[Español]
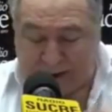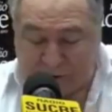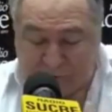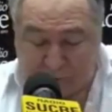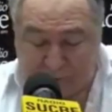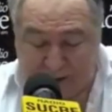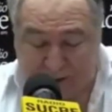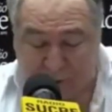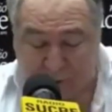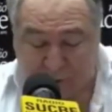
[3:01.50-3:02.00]

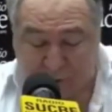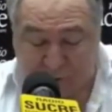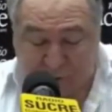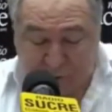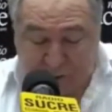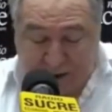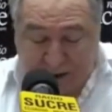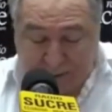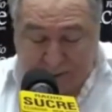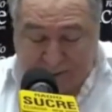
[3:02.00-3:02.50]
más
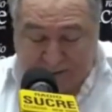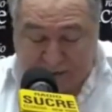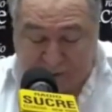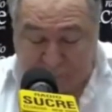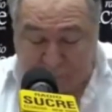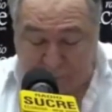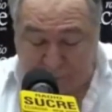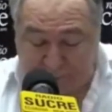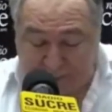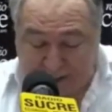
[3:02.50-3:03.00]
conocido es la
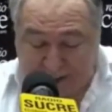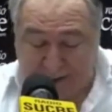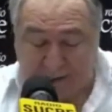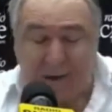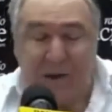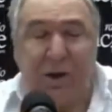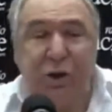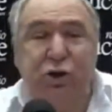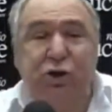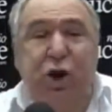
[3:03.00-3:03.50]
plataforma
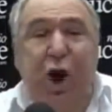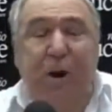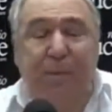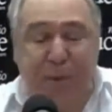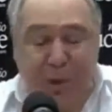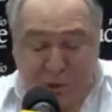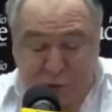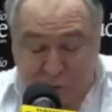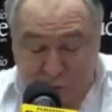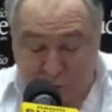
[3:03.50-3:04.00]

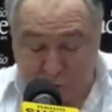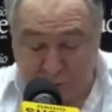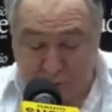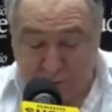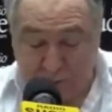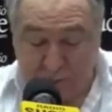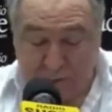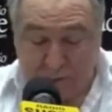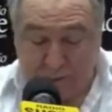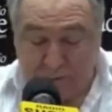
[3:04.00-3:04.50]
Somos
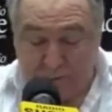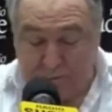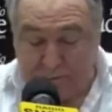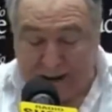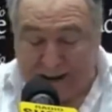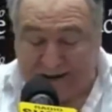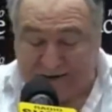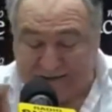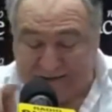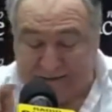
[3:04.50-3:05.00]

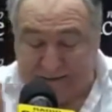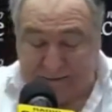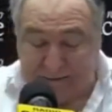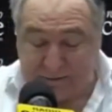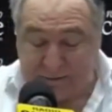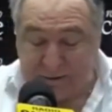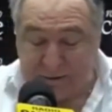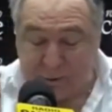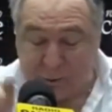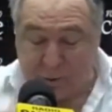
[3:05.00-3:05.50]
Más
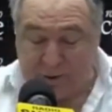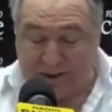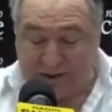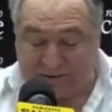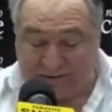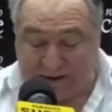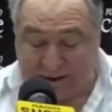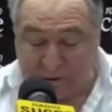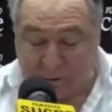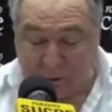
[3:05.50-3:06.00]
con el
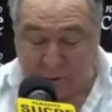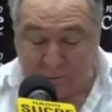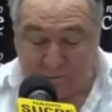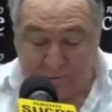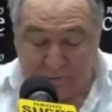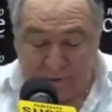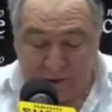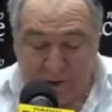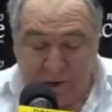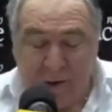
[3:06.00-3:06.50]
signo,
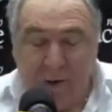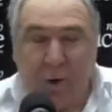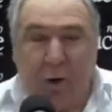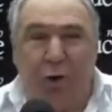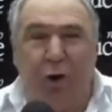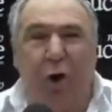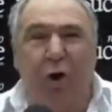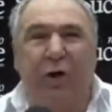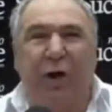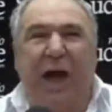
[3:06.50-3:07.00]
o
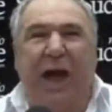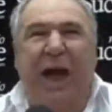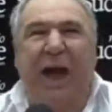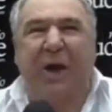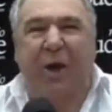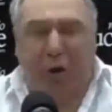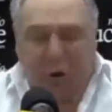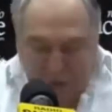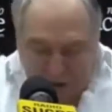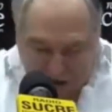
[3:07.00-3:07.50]
los
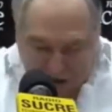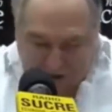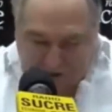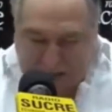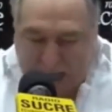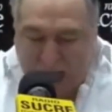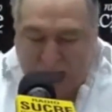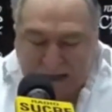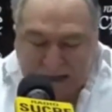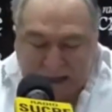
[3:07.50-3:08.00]
guerreros
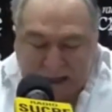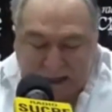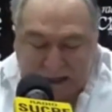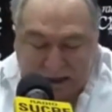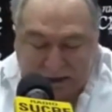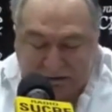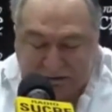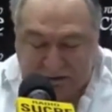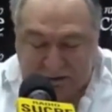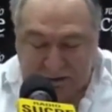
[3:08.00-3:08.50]

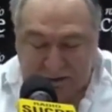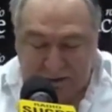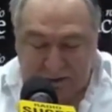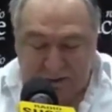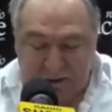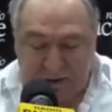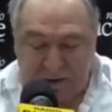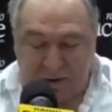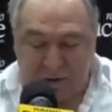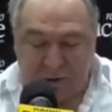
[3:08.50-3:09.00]
digitales,
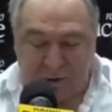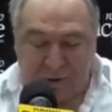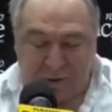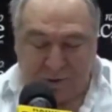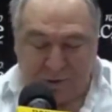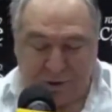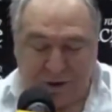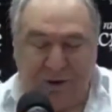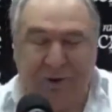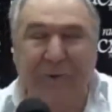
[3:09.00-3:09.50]

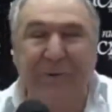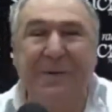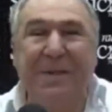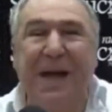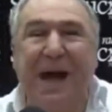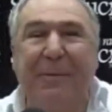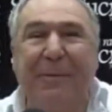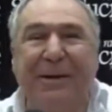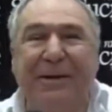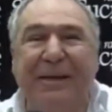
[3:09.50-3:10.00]
como los
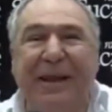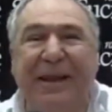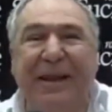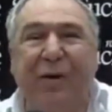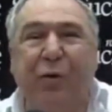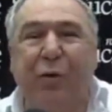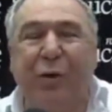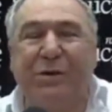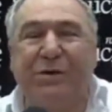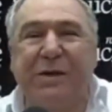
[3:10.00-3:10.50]
denominaba el
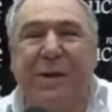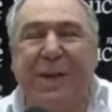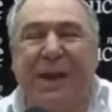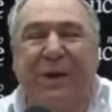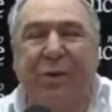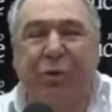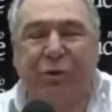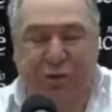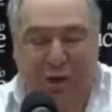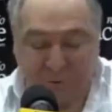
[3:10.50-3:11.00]
delincuente
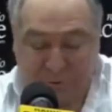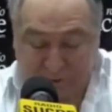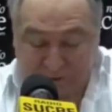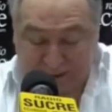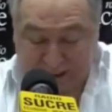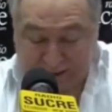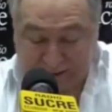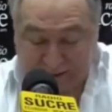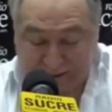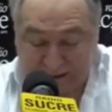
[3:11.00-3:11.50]

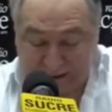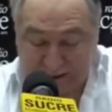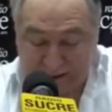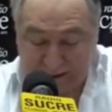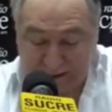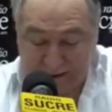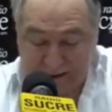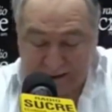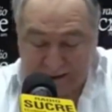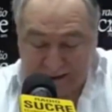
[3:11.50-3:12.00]
narcotraficante
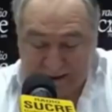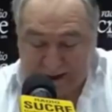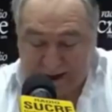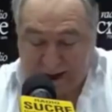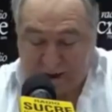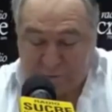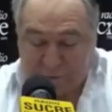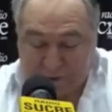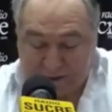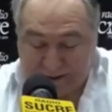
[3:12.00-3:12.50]

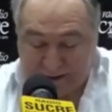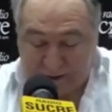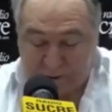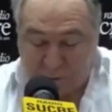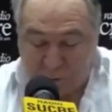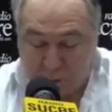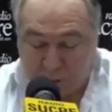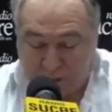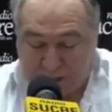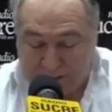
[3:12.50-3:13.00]
Rafael
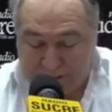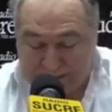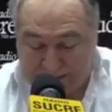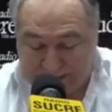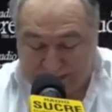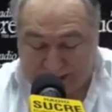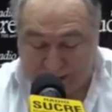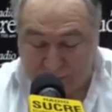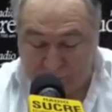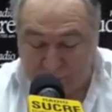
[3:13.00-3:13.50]
Correa
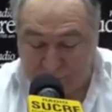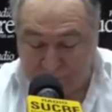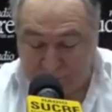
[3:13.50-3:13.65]
Delgado.